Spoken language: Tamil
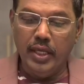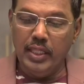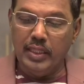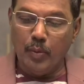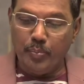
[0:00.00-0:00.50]

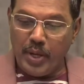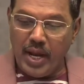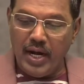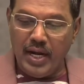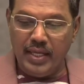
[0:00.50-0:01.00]
இந்த
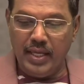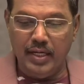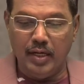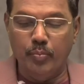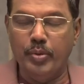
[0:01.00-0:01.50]
பேழை
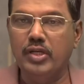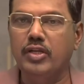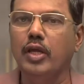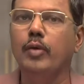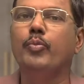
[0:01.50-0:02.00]
என்ற
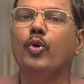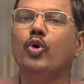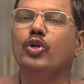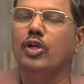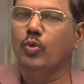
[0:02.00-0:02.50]
பெட்டியை
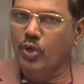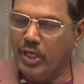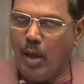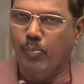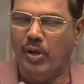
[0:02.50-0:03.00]
போன்ற ஒரு
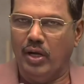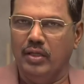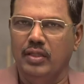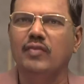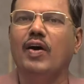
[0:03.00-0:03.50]
கப்பல்
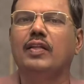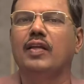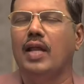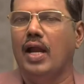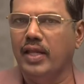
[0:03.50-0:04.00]
இந்த
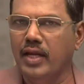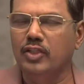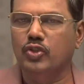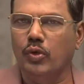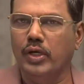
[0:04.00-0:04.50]
வார்த்தையை நான்
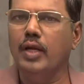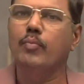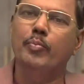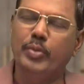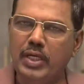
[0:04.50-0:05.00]
அடிக்கடி சொல்றேன்
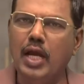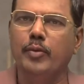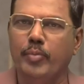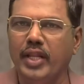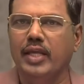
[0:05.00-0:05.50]
நம்ம
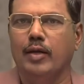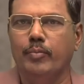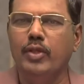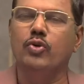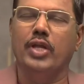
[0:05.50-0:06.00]
பின்னாடி
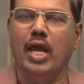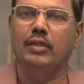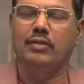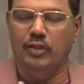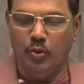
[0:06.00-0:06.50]
படிக்கிறப்ப அதனுடைய
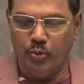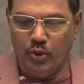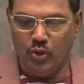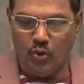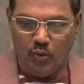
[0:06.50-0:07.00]
அர்த்தத்தை
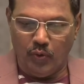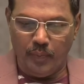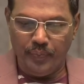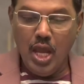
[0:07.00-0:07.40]
புரிந்து கொள்வோம்